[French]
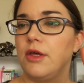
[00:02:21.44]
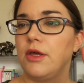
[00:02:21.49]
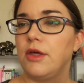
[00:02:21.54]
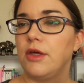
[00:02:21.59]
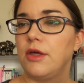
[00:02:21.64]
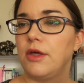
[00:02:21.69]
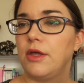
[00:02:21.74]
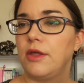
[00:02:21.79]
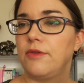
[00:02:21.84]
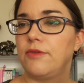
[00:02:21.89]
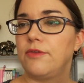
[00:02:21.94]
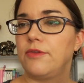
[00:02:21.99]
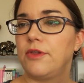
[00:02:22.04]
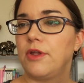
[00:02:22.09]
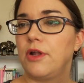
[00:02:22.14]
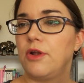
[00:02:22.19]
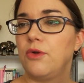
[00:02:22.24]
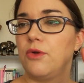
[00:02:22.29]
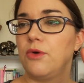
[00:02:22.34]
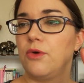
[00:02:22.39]
Et
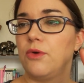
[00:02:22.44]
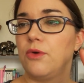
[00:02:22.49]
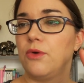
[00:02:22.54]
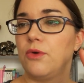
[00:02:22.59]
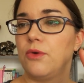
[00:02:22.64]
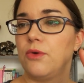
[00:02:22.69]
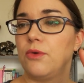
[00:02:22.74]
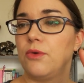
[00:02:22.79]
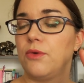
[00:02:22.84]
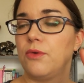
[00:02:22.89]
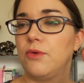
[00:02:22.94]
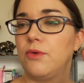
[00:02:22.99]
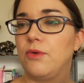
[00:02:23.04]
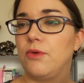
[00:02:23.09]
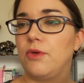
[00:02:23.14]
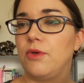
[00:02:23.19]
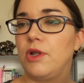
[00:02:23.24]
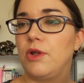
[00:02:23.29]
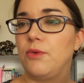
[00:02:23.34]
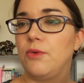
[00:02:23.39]
c'est le,
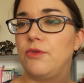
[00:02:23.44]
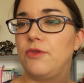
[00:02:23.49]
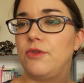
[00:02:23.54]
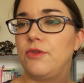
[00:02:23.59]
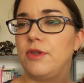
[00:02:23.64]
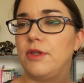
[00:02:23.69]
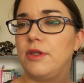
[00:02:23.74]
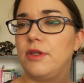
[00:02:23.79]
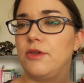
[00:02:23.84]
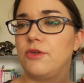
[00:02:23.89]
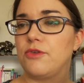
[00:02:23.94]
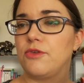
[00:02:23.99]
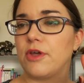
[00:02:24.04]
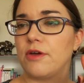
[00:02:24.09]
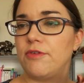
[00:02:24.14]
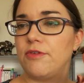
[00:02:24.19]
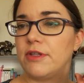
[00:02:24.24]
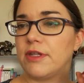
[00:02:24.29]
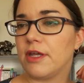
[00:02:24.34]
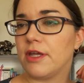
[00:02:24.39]
il est aussi jusqu'à
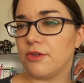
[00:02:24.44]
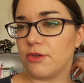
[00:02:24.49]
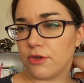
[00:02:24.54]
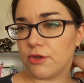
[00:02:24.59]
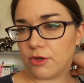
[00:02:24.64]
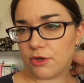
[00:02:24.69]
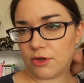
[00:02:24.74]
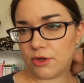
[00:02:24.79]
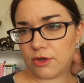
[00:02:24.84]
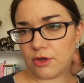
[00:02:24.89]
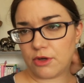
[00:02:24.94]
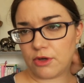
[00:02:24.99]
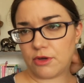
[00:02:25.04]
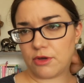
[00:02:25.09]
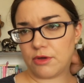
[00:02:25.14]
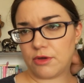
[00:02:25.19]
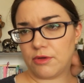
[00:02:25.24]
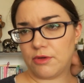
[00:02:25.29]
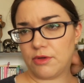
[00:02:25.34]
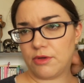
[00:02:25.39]
24
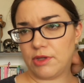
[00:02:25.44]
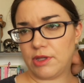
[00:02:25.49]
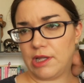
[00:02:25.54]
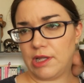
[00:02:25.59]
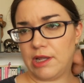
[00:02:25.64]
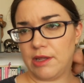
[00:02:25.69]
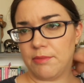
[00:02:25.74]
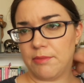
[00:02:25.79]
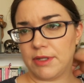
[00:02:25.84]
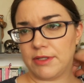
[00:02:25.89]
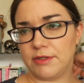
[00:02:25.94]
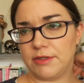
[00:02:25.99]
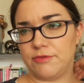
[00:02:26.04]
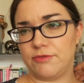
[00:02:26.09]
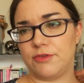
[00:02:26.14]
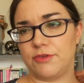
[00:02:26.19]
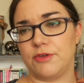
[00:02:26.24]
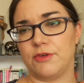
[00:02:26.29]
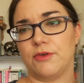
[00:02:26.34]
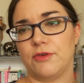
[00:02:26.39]
heures il est
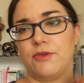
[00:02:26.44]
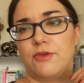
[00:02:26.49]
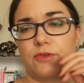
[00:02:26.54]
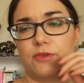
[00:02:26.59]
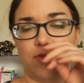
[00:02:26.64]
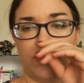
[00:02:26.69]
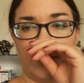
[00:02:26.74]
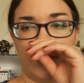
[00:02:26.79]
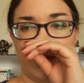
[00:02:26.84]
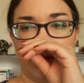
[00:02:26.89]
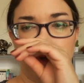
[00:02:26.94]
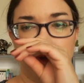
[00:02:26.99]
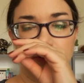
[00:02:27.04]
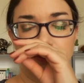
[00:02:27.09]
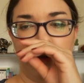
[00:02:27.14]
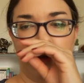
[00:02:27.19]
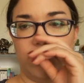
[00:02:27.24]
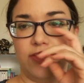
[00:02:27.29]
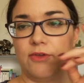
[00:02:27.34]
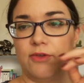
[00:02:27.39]
matifiant
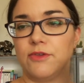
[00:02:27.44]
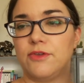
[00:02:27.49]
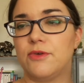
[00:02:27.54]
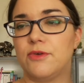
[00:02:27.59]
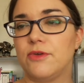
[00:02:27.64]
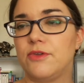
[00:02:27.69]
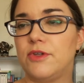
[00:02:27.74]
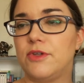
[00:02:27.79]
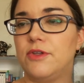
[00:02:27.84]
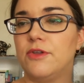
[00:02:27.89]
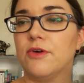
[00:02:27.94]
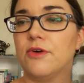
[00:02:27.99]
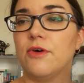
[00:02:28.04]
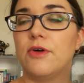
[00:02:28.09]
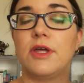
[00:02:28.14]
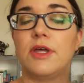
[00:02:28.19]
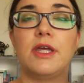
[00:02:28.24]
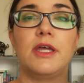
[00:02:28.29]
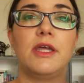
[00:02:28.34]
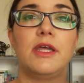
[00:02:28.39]
avec des antioxydants
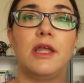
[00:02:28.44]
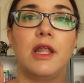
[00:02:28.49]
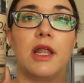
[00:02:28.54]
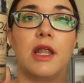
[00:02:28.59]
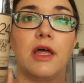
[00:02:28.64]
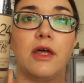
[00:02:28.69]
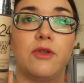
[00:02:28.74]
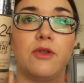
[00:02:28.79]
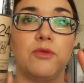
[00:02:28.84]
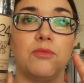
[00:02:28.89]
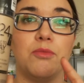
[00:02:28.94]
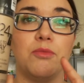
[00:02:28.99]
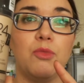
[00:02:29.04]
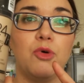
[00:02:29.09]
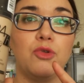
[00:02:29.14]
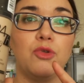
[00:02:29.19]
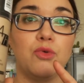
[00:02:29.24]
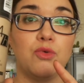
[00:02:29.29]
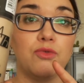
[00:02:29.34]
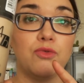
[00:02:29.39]
et il a une
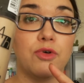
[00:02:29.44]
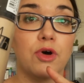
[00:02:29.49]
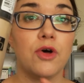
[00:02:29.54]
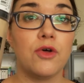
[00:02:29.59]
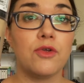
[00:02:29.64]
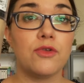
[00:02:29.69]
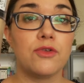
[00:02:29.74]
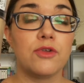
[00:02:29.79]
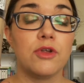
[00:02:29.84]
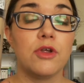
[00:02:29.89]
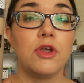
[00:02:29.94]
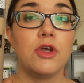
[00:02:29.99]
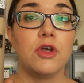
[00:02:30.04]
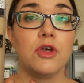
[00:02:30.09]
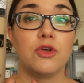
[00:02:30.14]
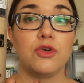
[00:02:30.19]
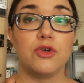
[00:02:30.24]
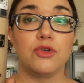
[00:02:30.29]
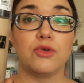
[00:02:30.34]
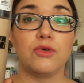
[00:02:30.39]
bonne couvrance.
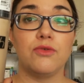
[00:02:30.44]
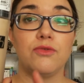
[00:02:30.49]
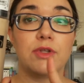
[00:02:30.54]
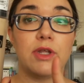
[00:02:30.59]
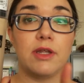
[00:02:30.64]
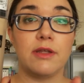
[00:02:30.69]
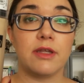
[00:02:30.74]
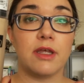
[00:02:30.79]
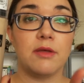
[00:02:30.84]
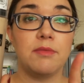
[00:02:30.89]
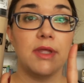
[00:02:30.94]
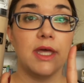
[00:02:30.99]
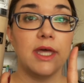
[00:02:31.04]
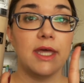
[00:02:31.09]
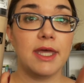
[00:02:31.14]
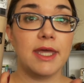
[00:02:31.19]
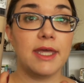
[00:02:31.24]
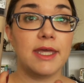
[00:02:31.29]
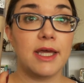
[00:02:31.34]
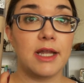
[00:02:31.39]
Je trouve très très bien
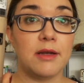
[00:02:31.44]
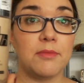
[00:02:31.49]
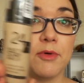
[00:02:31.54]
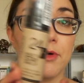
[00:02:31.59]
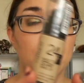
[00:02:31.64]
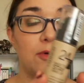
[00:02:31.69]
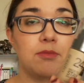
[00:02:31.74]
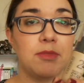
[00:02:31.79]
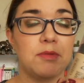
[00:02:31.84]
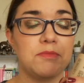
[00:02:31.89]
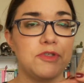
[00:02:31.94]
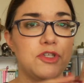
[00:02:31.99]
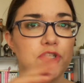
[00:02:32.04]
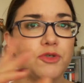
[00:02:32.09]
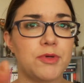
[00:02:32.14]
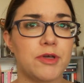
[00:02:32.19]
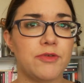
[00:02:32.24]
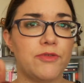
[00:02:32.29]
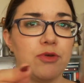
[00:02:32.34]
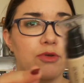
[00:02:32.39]
également. Même si
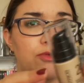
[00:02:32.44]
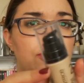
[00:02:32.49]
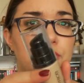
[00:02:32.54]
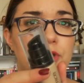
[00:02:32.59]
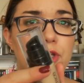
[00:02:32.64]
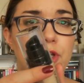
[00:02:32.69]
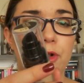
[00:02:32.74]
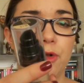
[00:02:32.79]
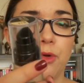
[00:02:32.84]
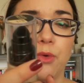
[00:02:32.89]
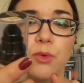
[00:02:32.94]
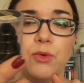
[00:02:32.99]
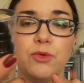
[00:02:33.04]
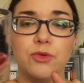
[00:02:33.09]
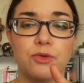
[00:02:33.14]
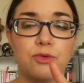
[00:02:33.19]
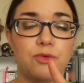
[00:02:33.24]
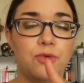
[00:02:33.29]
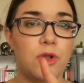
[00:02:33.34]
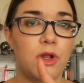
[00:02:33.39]
je préfère le fini de
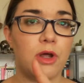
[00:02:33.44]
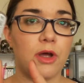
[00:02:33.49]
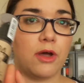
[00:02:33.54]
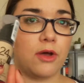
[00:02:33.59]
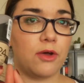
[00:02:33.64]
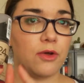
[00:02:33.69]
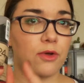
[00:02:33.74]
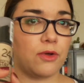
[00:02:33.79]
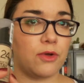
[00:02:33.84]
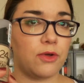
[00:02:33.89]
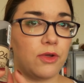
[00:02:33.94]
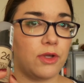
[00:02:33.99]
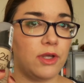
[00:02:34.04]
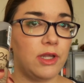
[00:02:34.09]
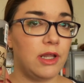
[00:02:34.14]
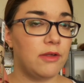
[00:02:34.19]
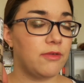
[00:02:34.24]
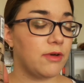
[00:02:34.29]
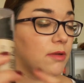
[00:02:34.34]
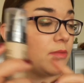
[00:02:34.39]
l'autre, celui-là, euh,
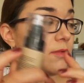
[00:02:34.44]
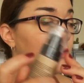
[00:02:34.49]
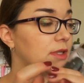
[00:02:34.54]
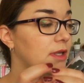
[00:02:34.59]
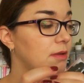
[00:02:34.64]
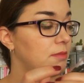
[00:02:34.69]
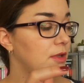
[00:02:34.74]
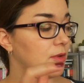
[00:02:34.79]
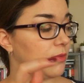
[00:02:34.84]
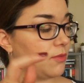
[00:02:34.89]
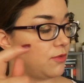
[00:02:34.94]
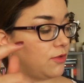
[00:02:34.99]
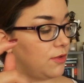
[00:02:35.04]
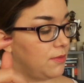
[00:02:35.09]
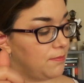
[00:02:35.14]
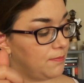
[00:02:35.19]
il est vraiment très bien aussi.